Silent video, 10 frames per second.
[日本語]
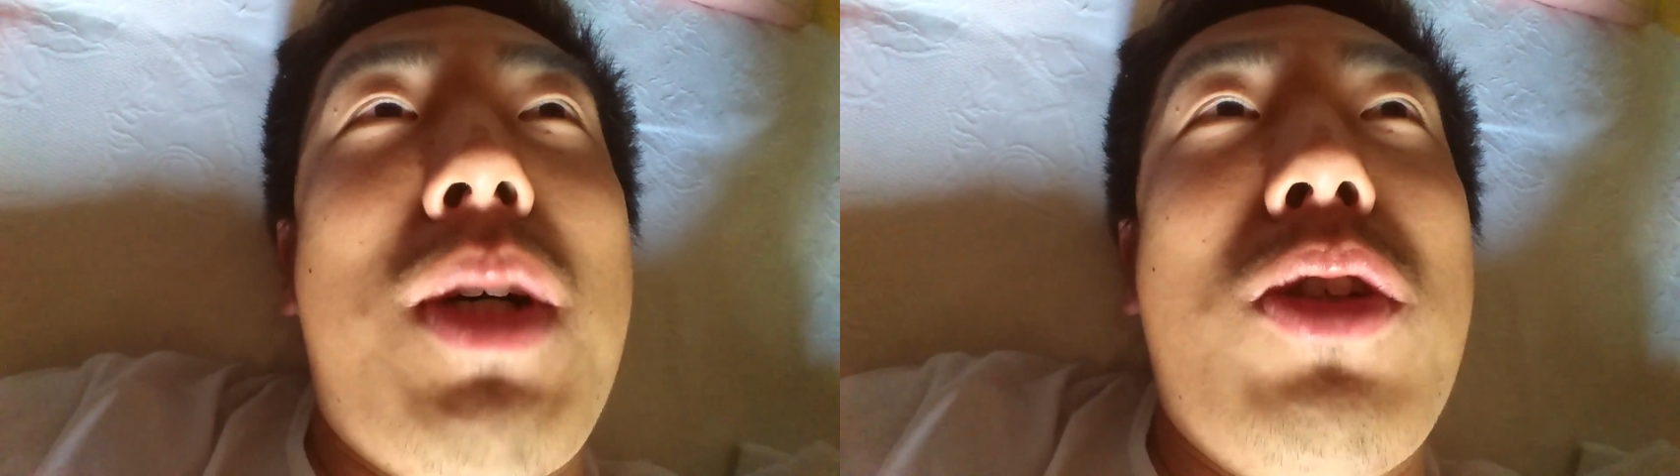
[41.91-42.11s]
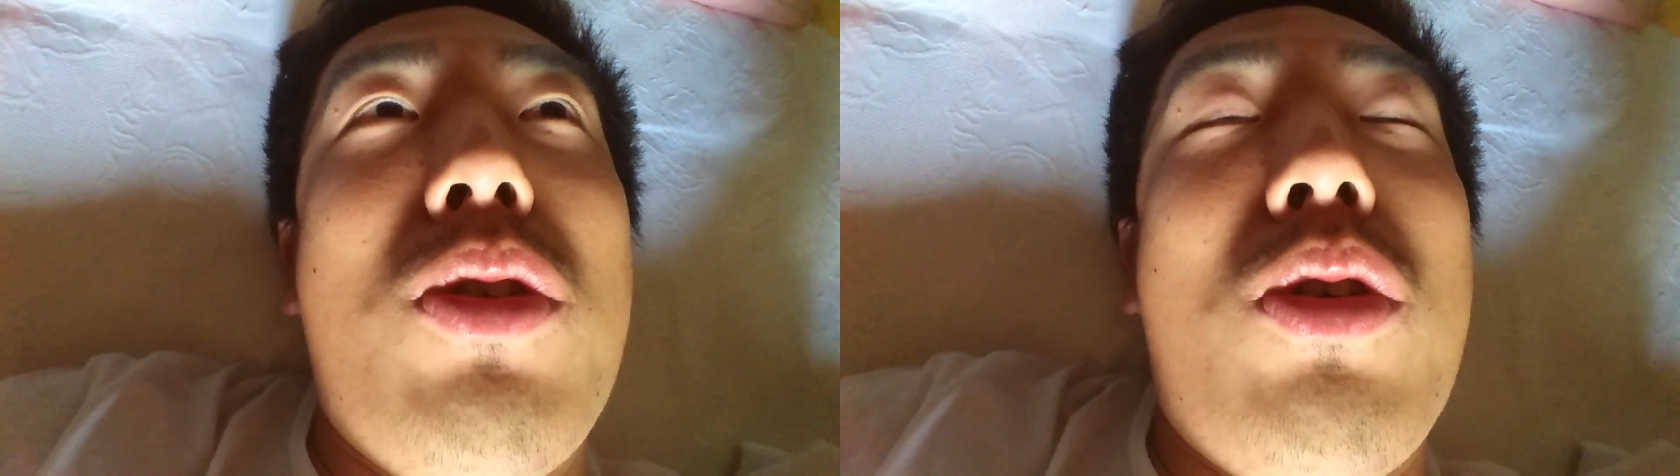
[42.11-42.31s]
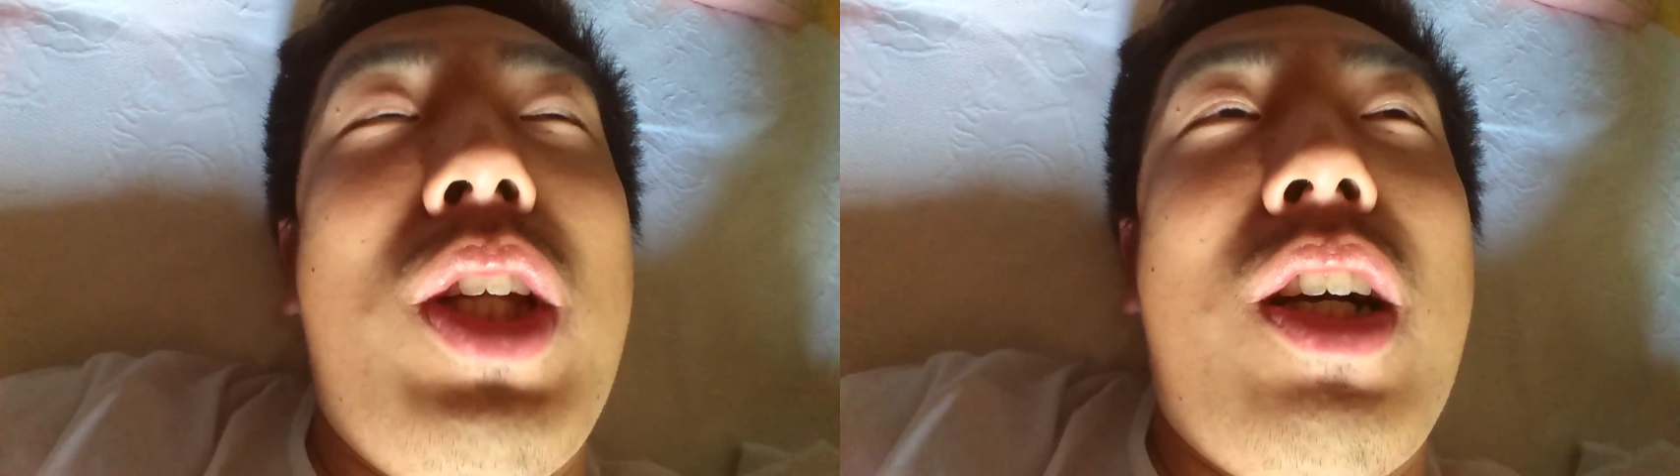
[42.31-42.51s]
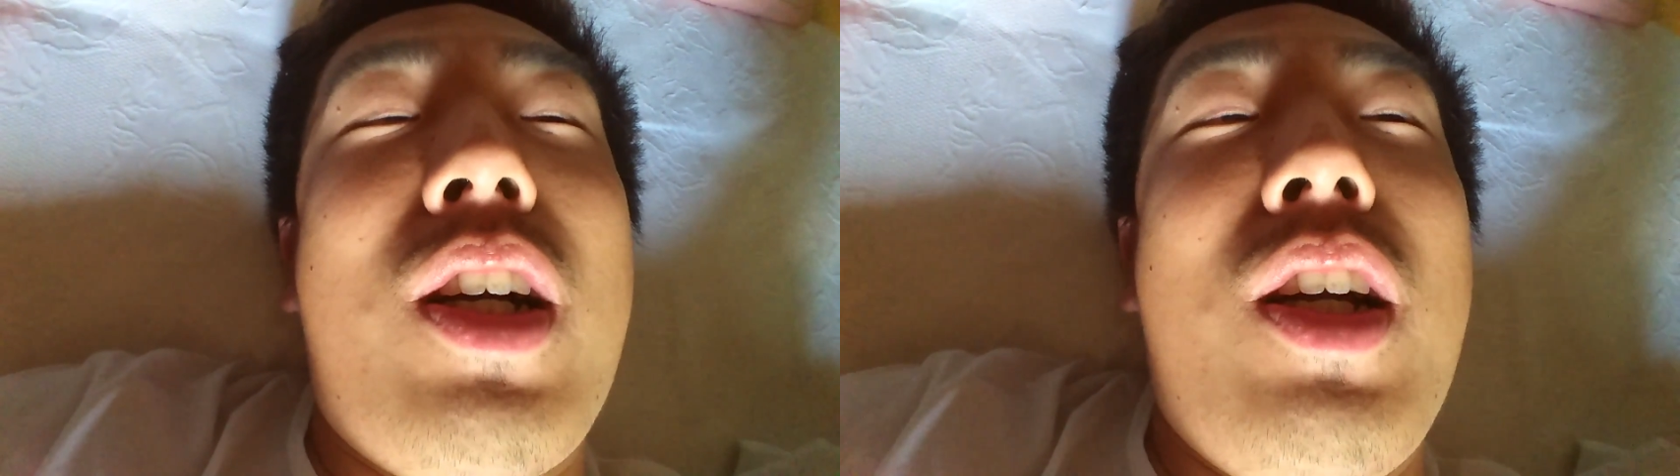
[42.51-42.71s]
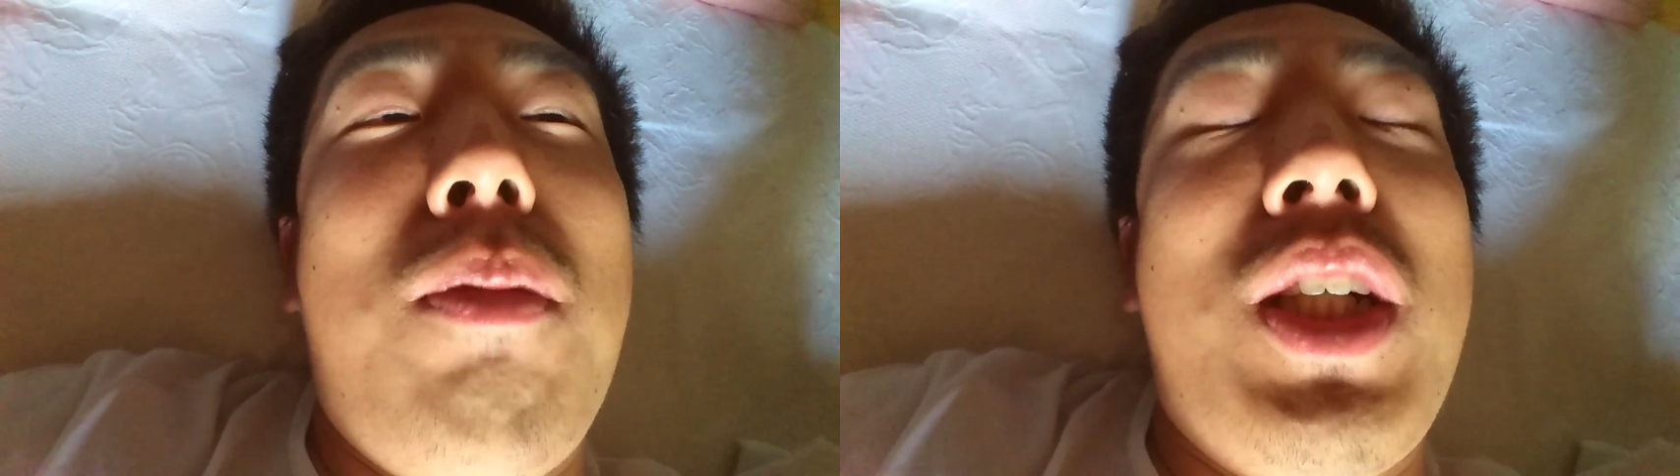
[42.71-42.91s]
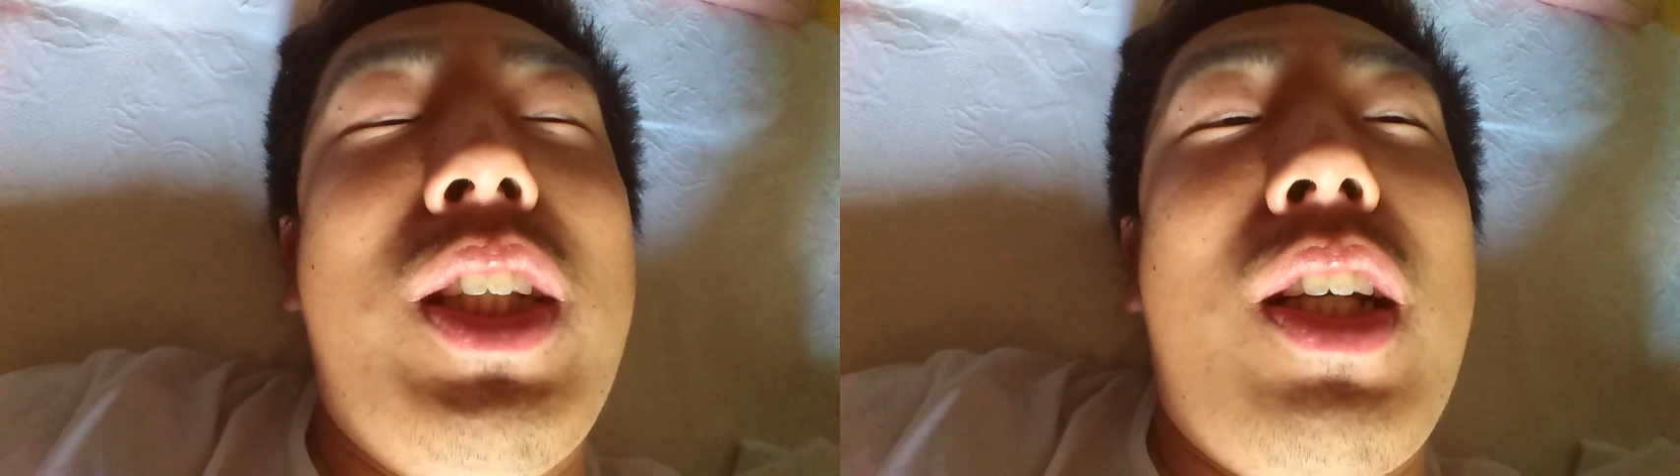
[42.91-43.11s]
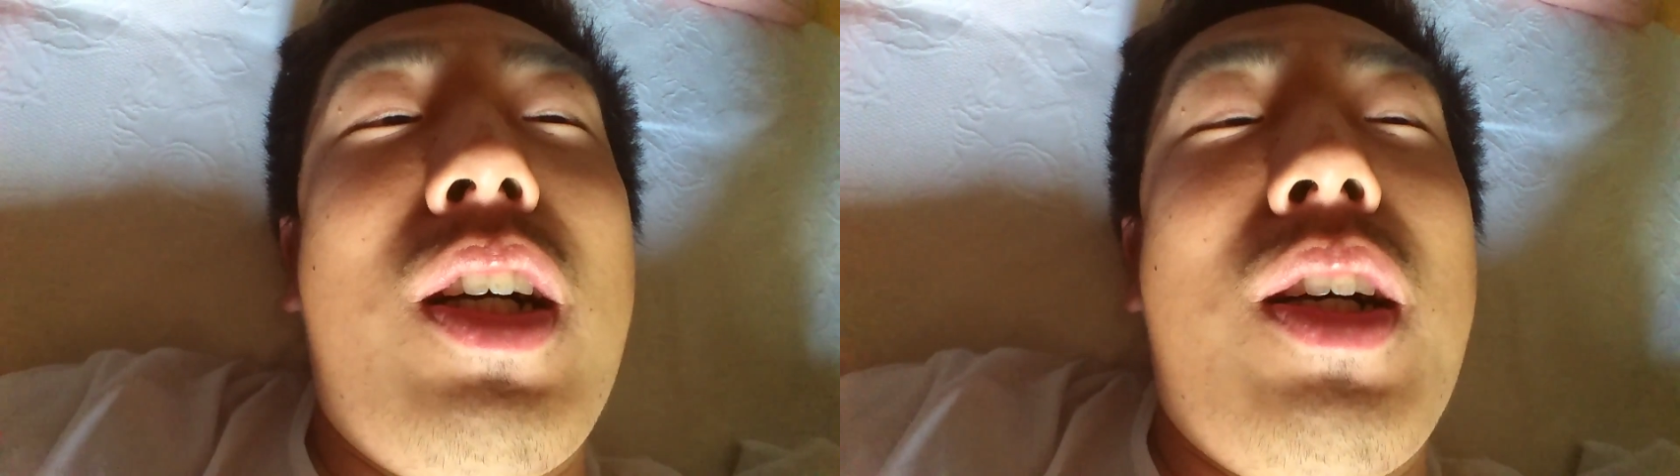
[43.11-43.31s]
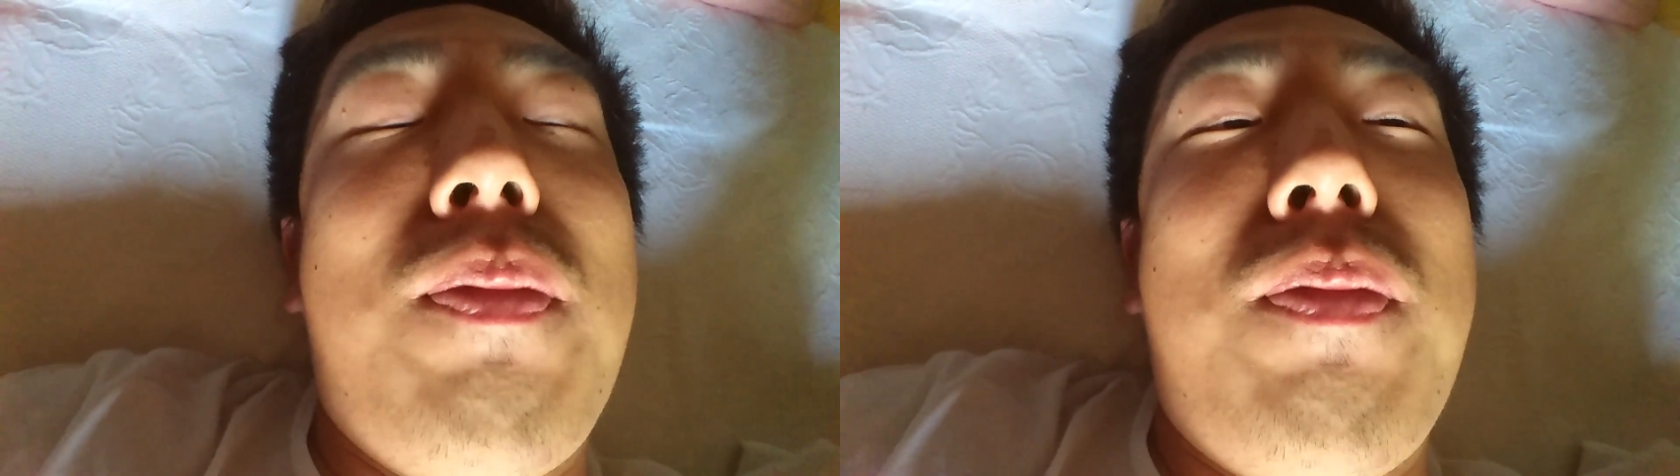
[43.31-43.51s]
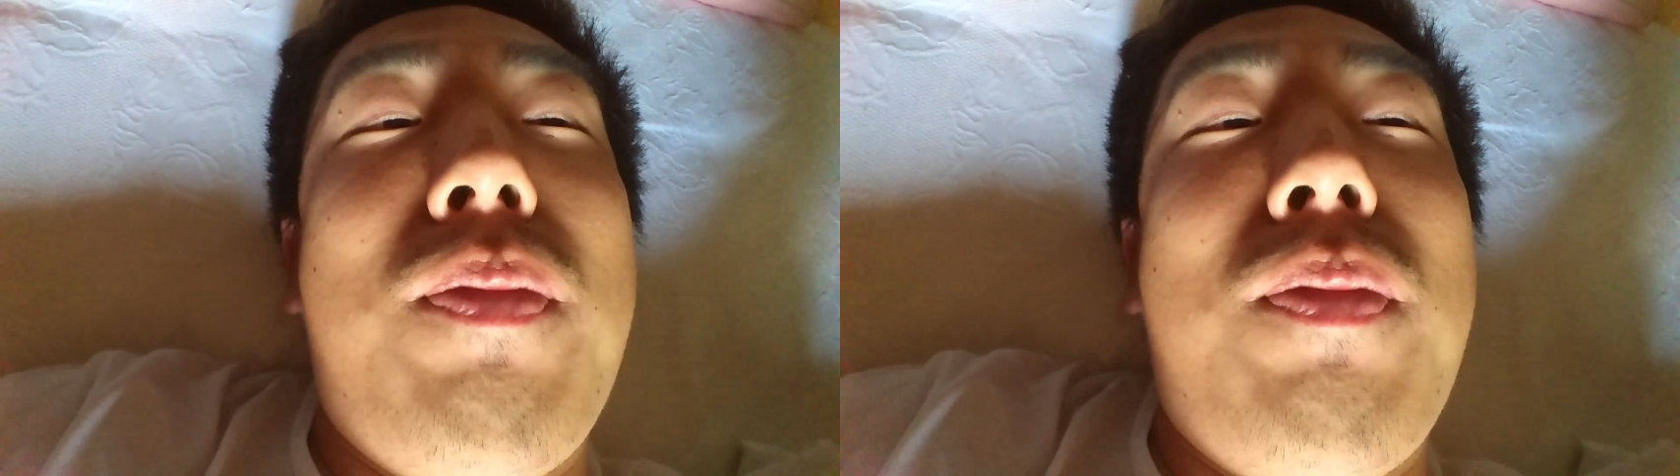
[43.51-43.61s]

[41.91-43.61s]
マウンドに上がりましたが